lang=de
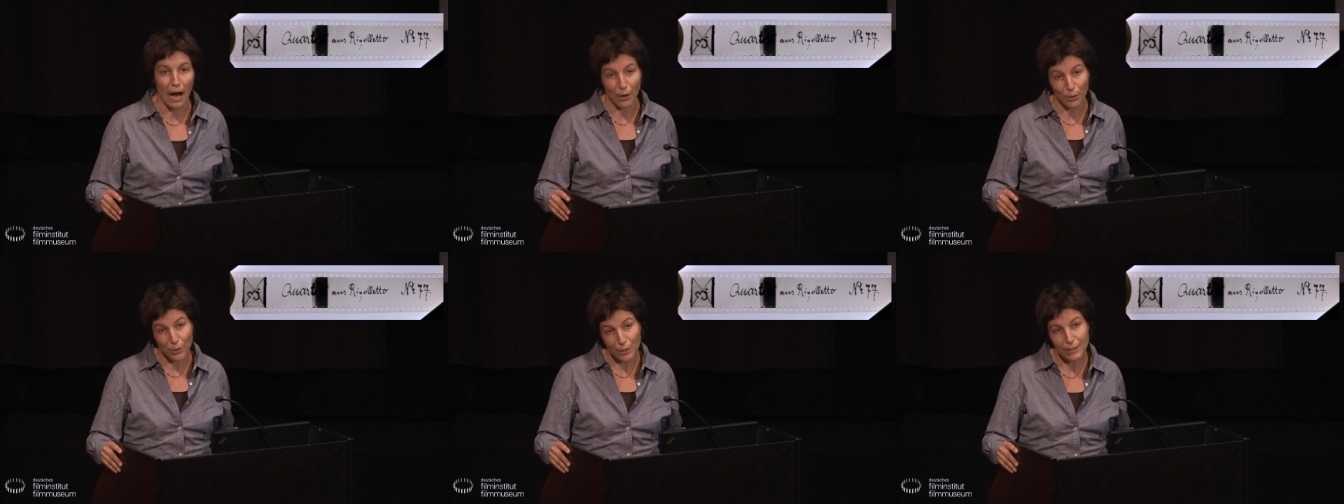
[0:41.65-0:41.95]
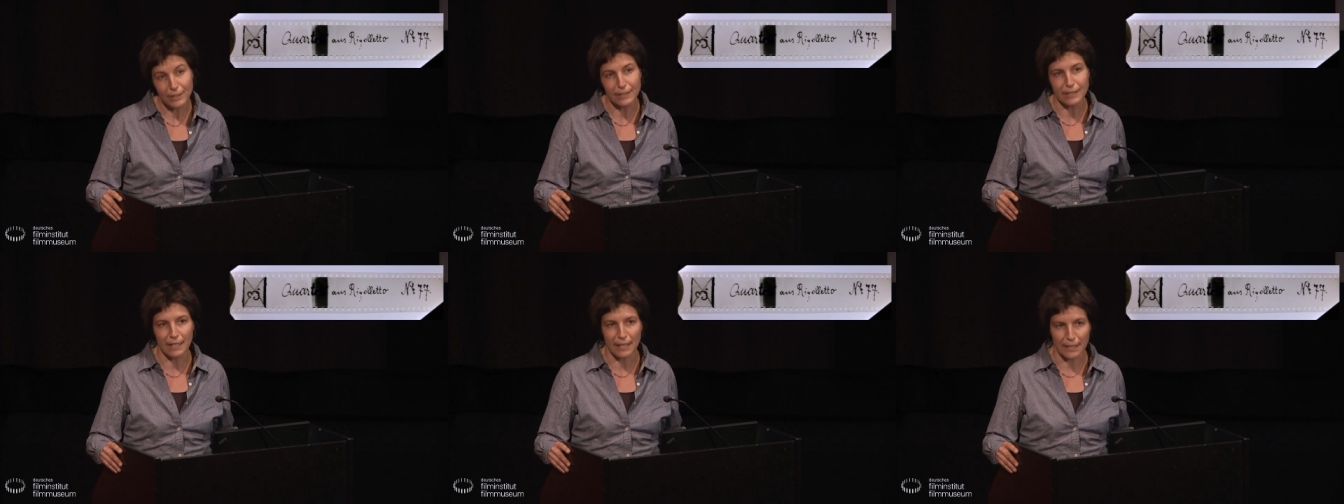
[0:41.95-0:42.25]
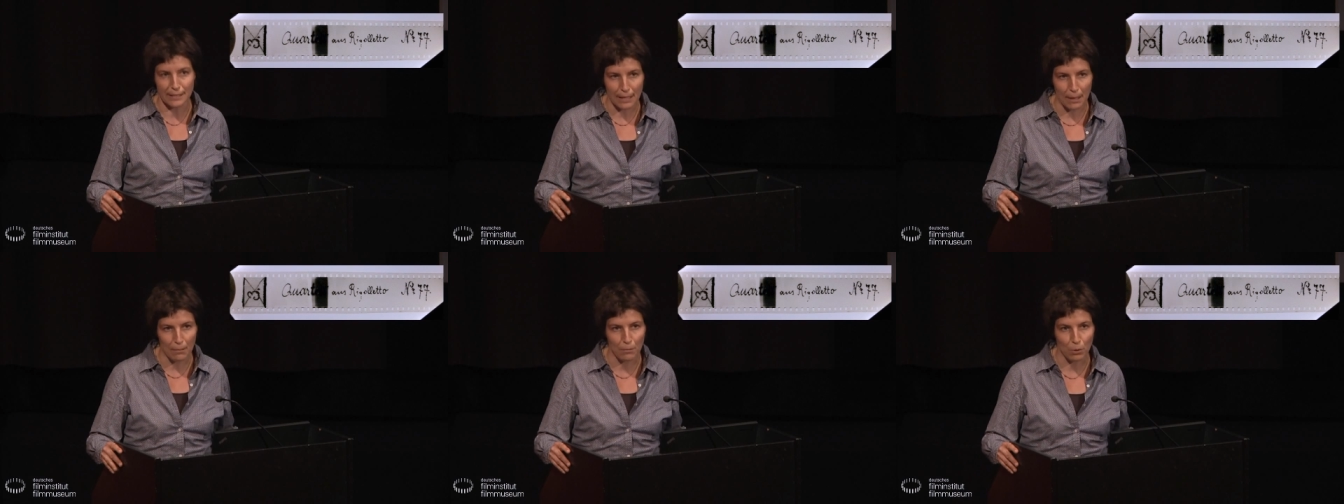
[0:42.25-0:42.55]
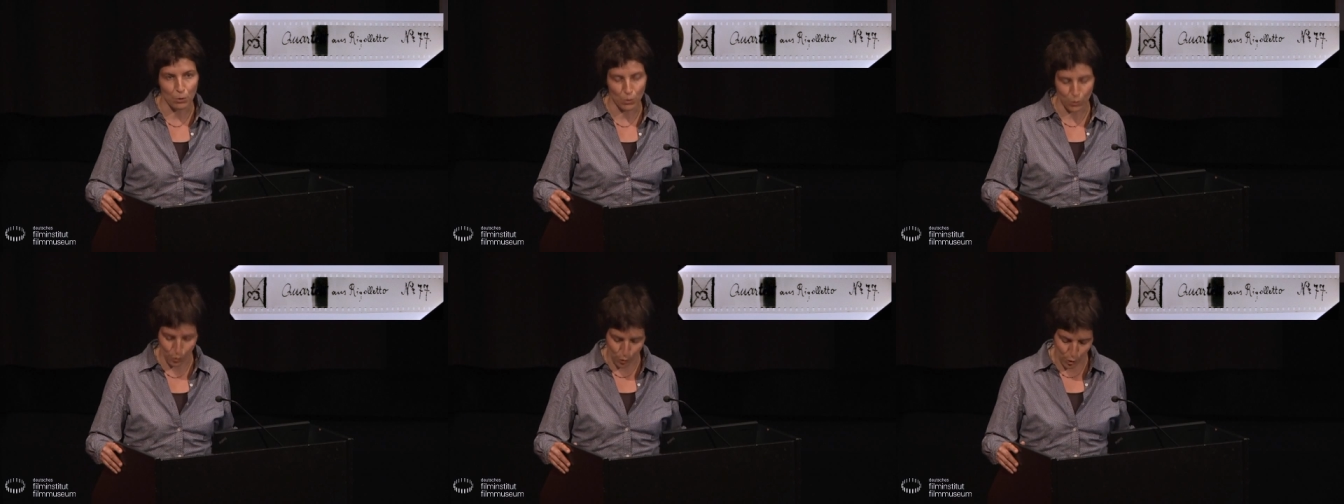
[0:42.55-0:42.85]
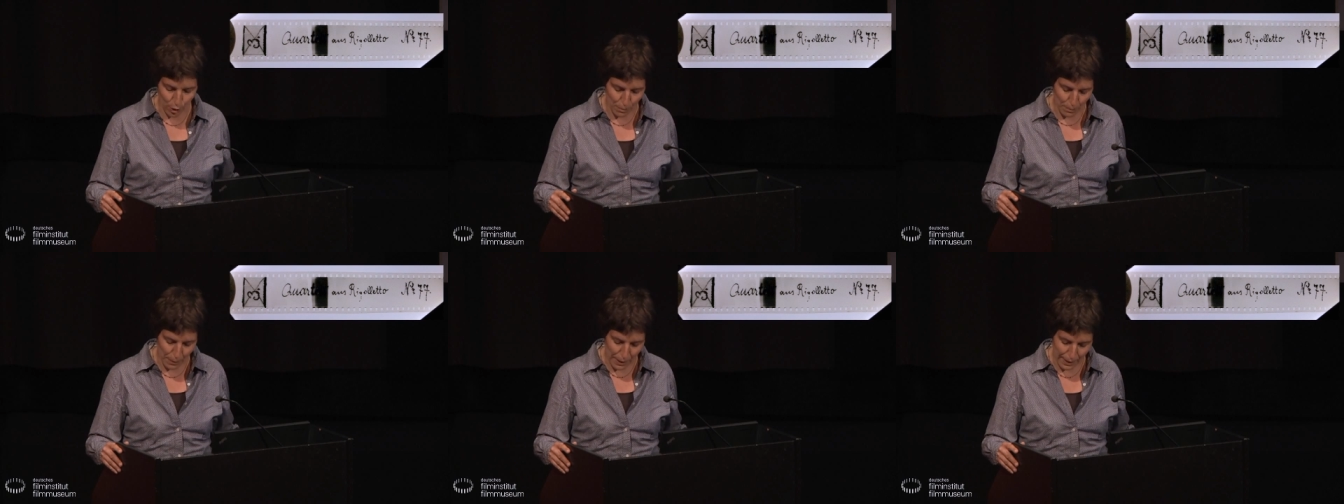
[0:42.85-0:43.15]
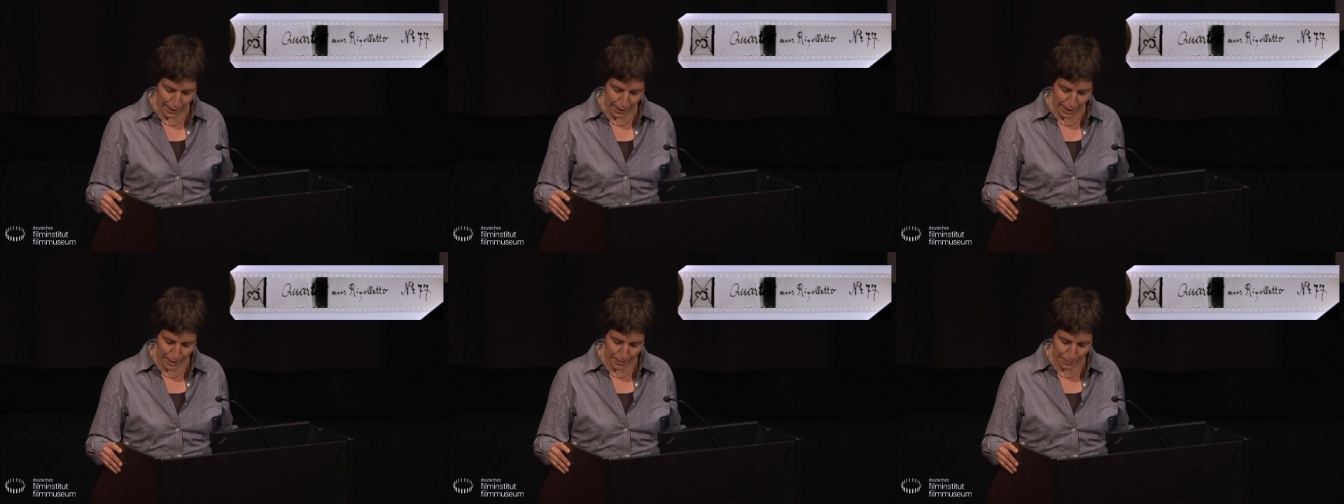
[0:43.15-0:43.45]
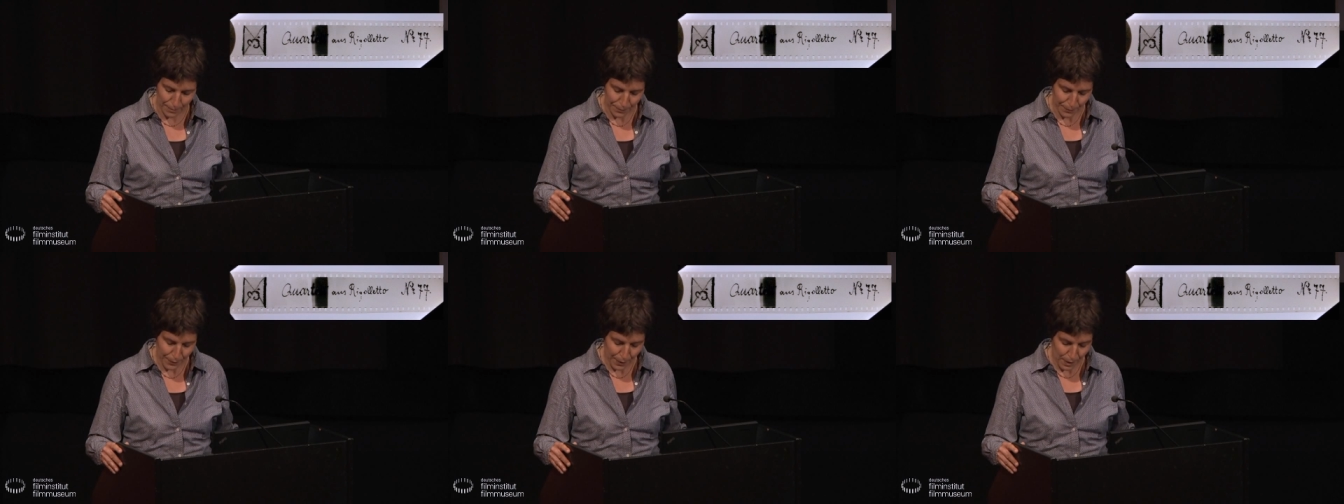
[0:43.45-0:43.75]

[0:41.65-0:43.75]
aus der Sammlung Neumeier